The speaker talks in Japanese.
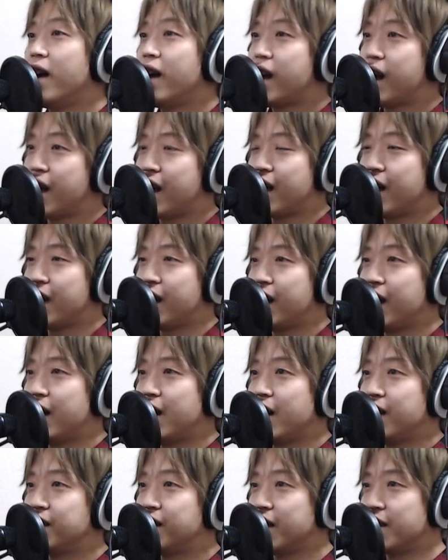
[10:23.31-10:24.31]

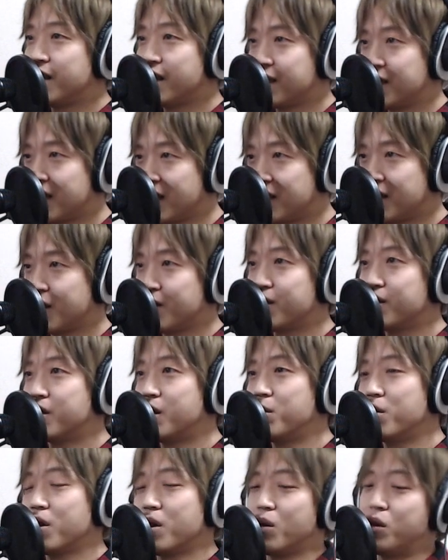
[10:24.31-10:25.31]
えー、ぜひですねチェックし
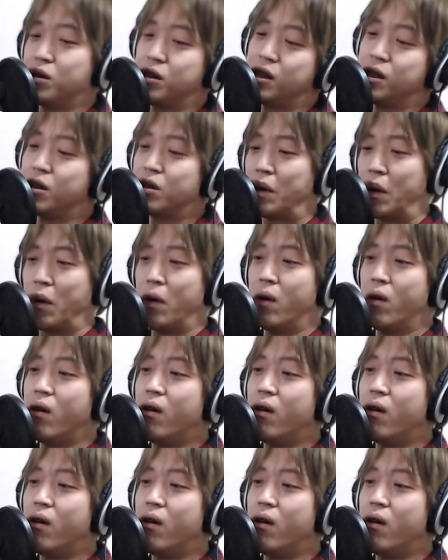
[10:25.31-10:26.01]
てみてほしいと